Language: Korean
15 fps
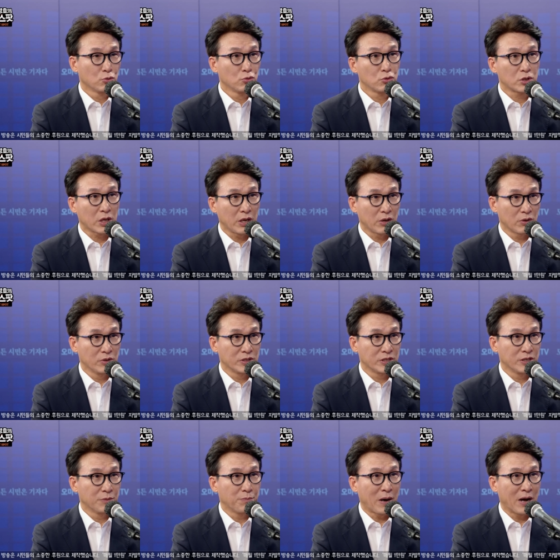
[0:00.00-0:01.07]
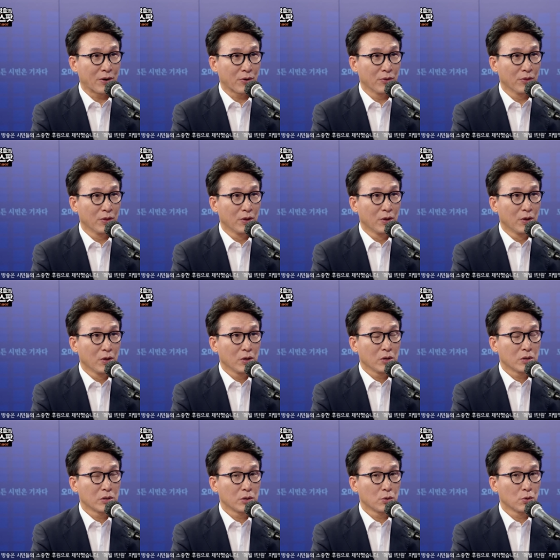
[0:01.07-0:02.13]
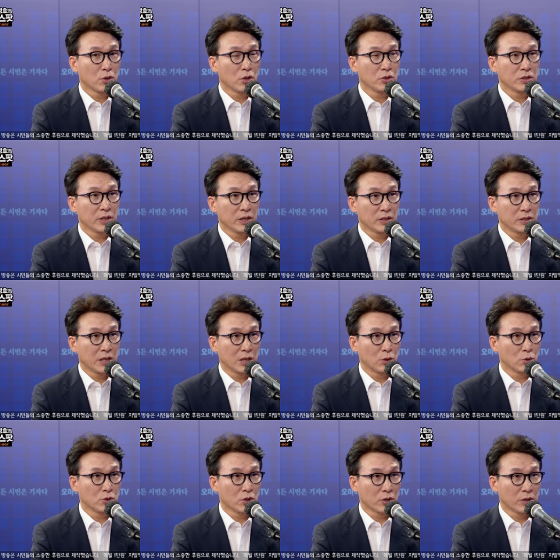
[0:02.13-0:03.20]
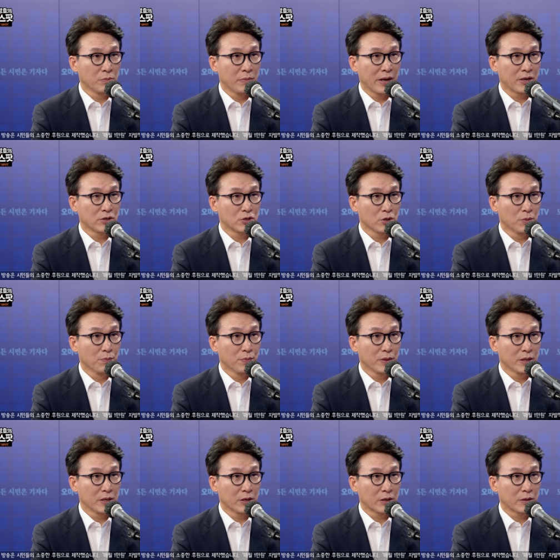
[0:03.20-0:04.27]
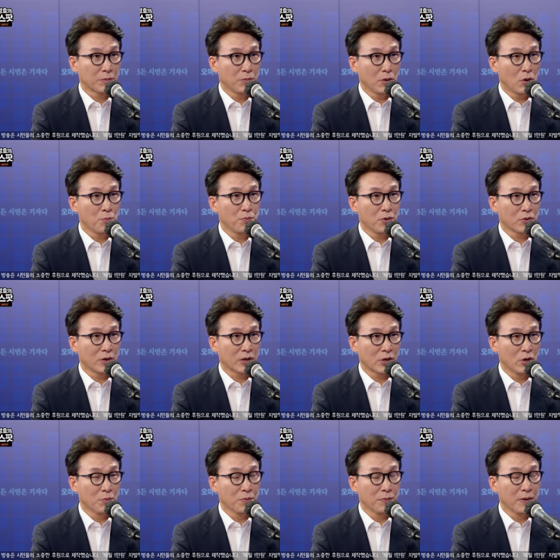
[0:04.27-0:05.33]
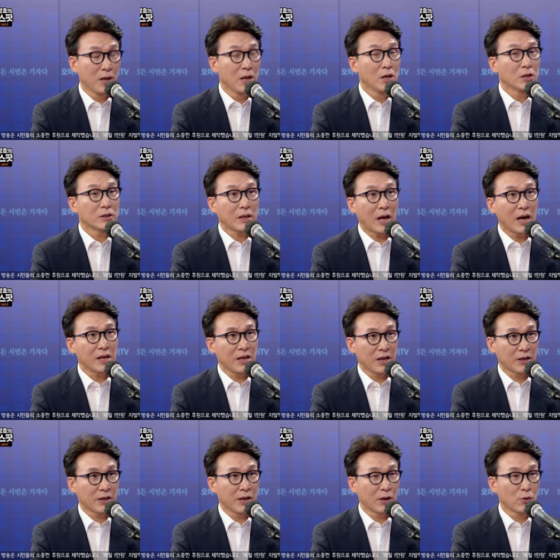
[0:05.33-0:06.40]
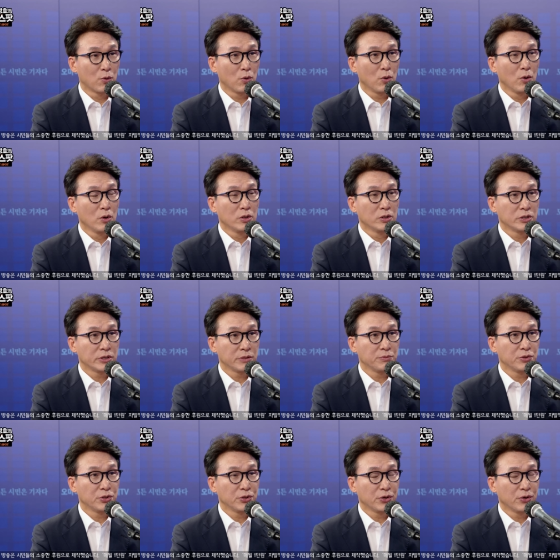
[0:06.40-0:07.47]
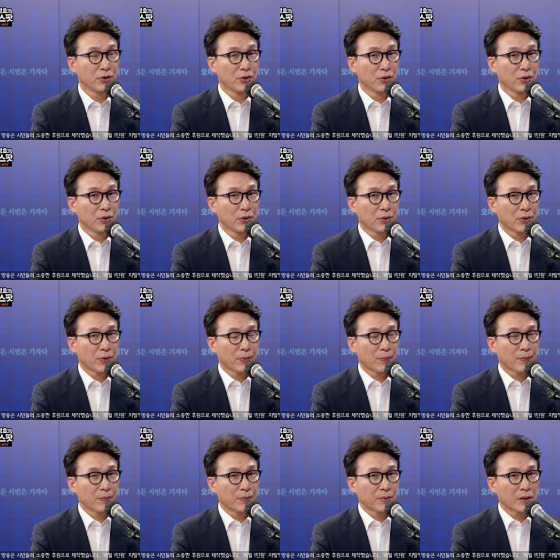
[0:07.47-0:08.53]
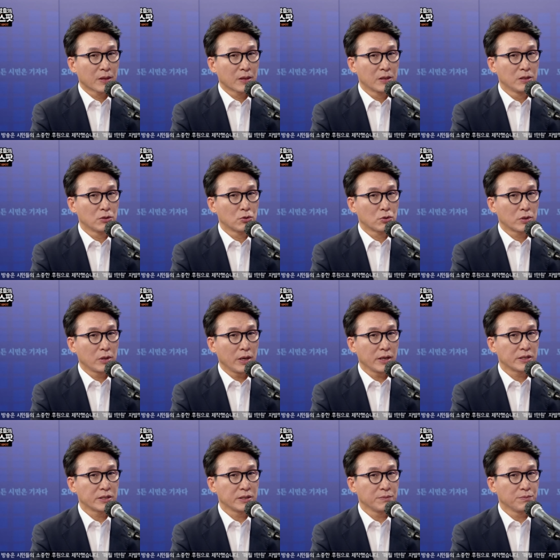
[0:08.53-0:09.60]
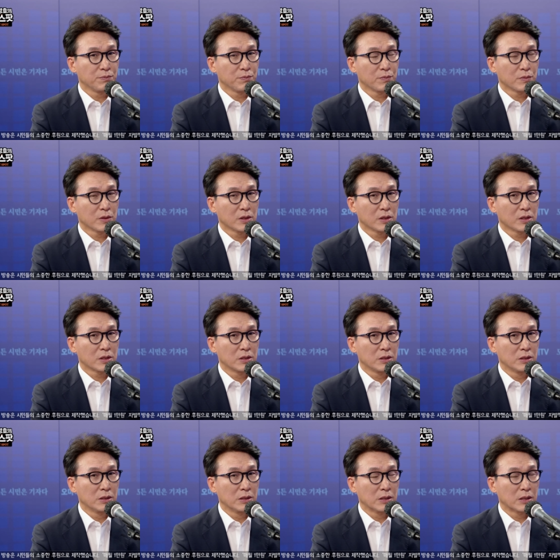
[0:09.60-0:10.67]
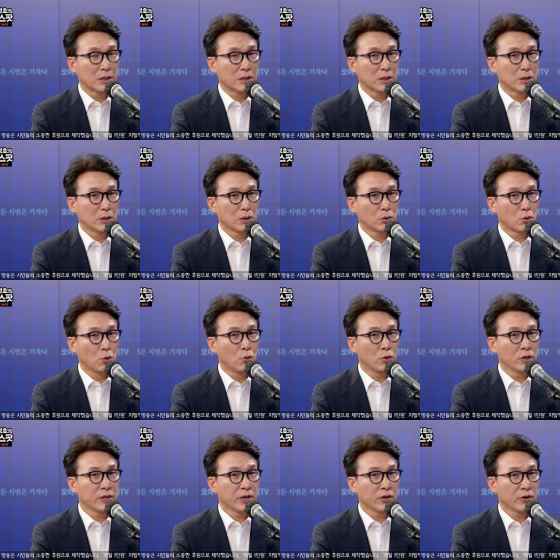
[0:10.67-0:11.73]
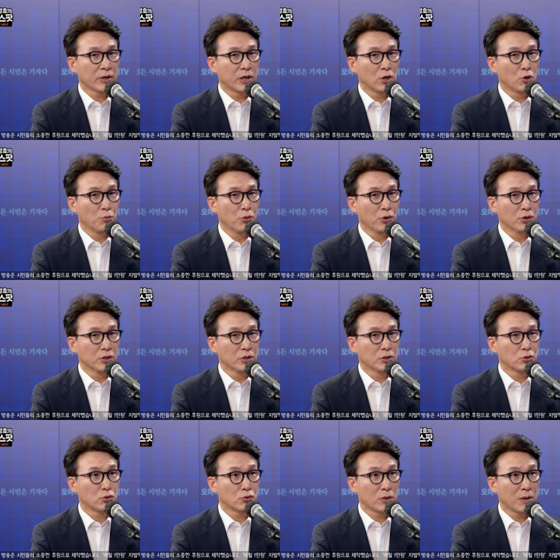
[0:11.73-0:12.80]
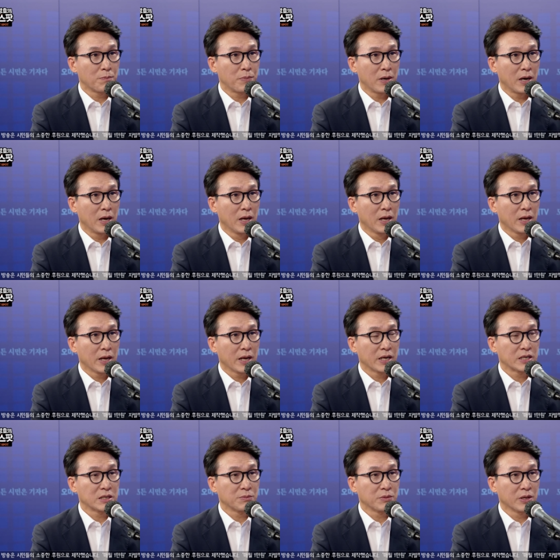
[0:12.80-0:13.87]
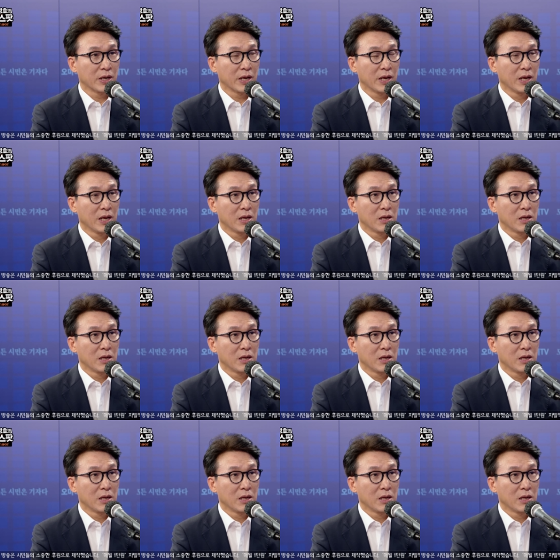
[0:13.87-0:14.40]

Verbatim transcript: 누차에 걸친 아, 발언 그렇네요. 그리고 현재의 제도적인 맹점 네. 헌법과 개혁법 다 얘기했고 심지어 그 핵심 그 동원 세력이라고 보여지는 충안파 핵심들의